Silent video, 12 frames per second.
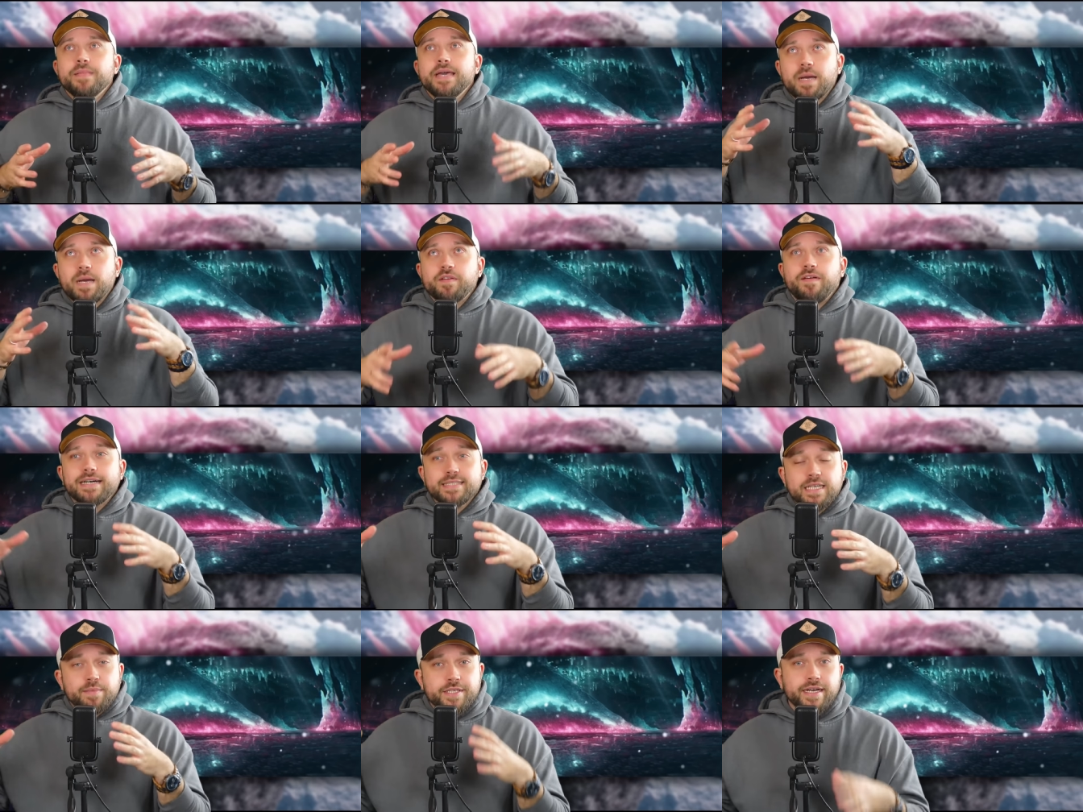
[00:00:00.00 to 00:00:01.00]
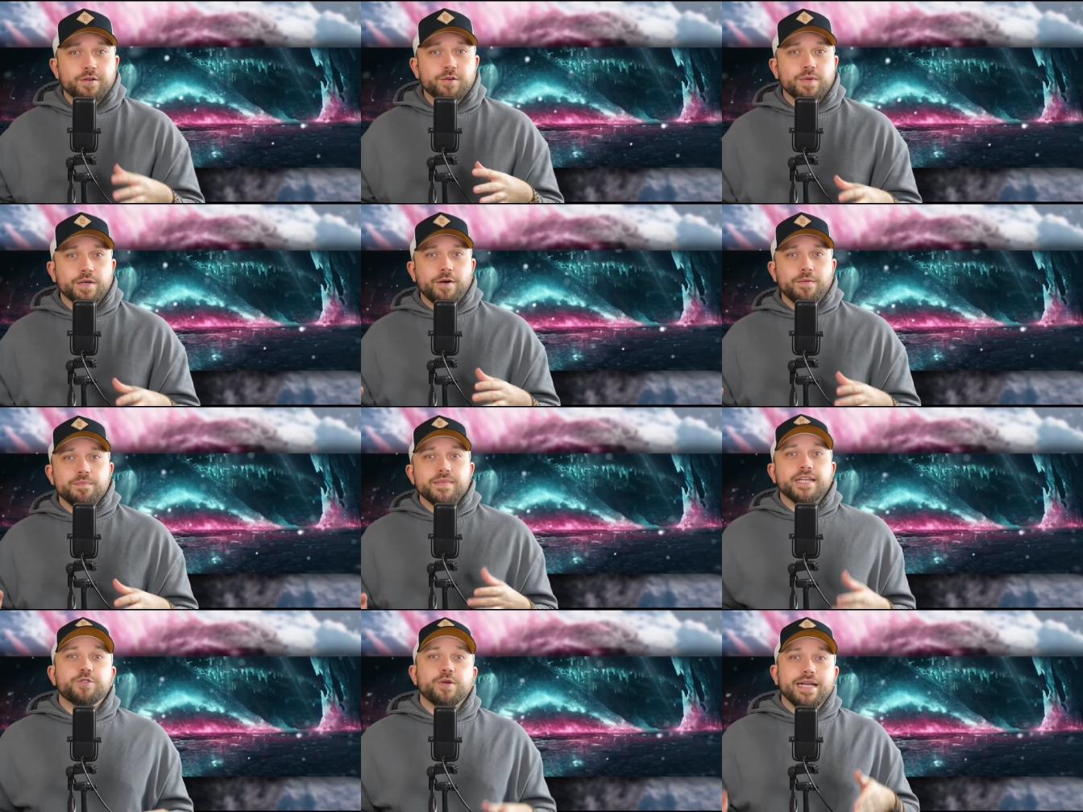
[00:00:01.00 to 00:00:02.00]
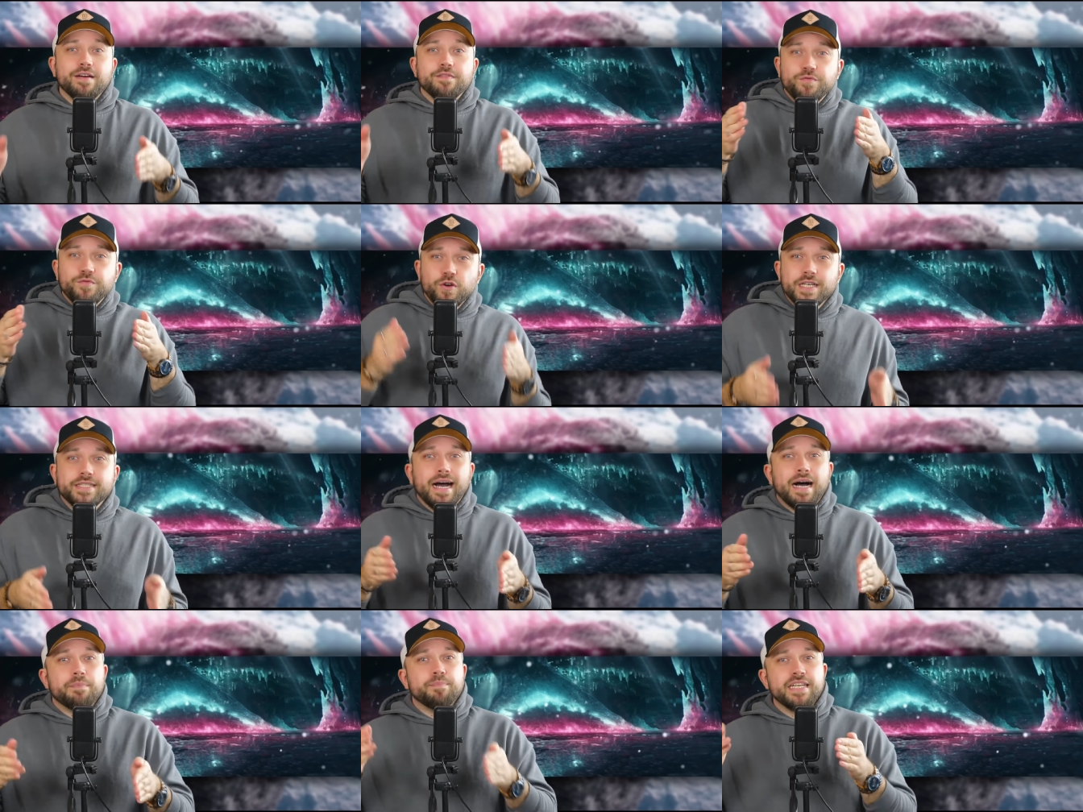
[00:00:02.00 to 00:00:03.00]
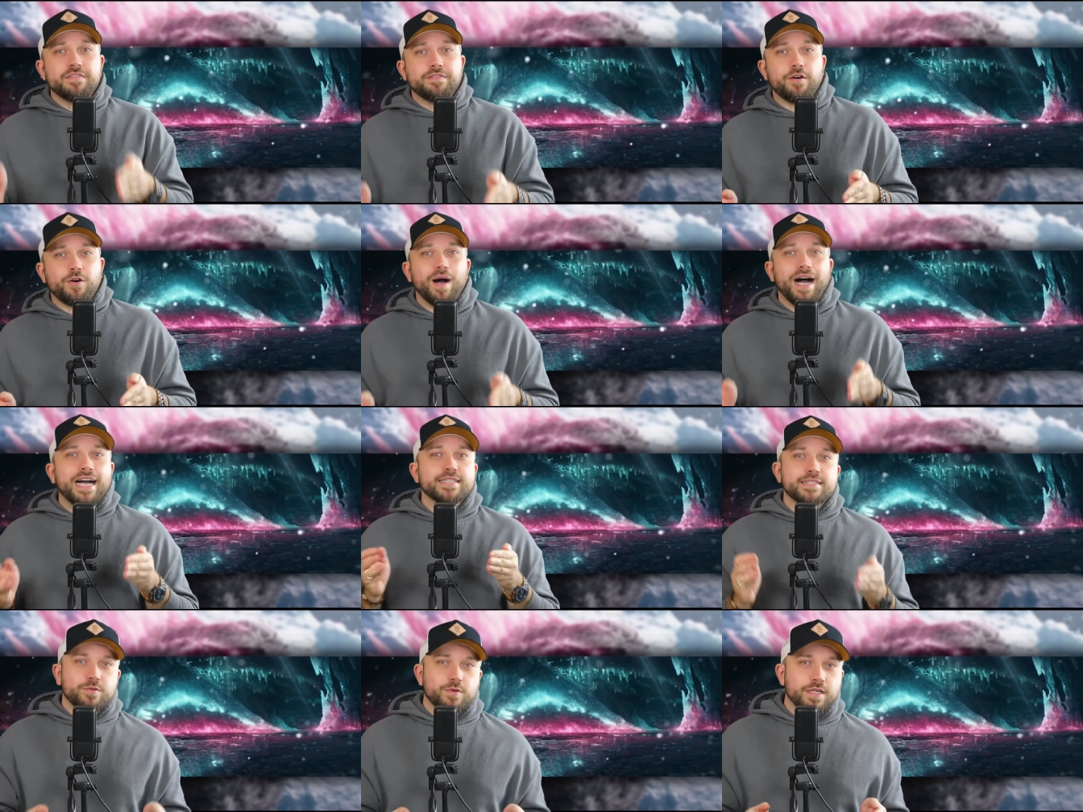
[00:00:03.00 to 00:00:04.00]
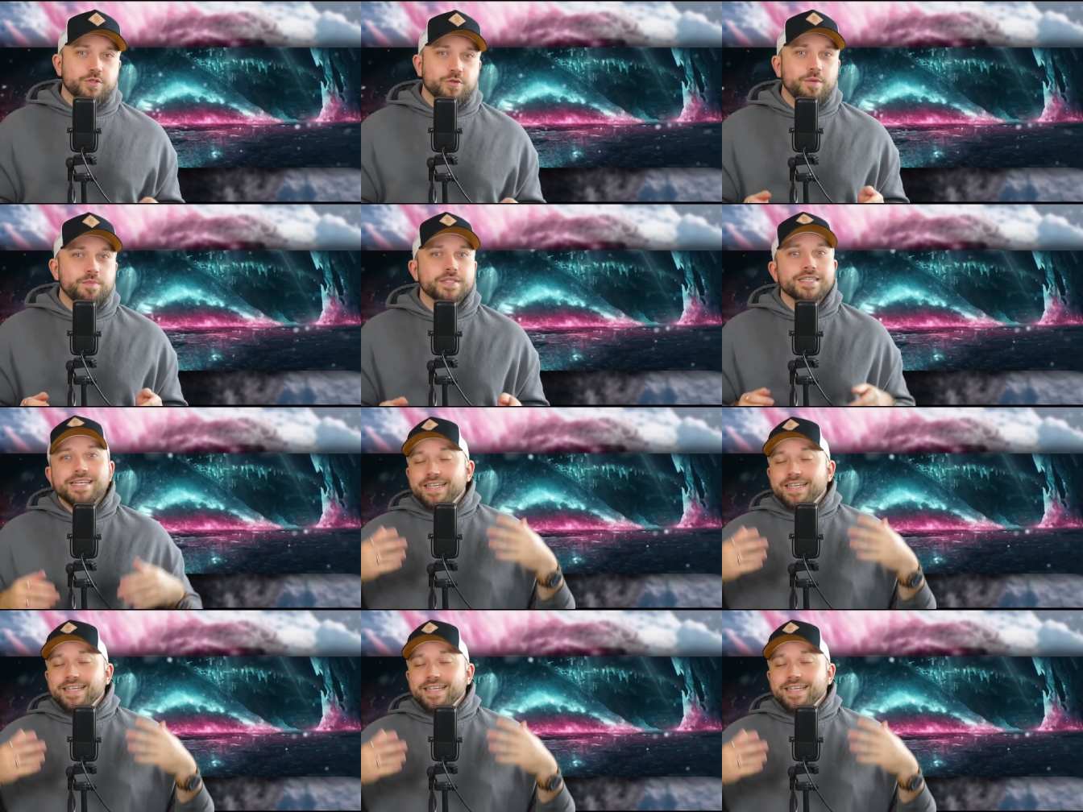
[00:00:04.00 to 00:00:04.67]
ich habe quasi die Mitteilung bekommen, der Trailer wird am Mittwoch um 18 Uhr gedroppt,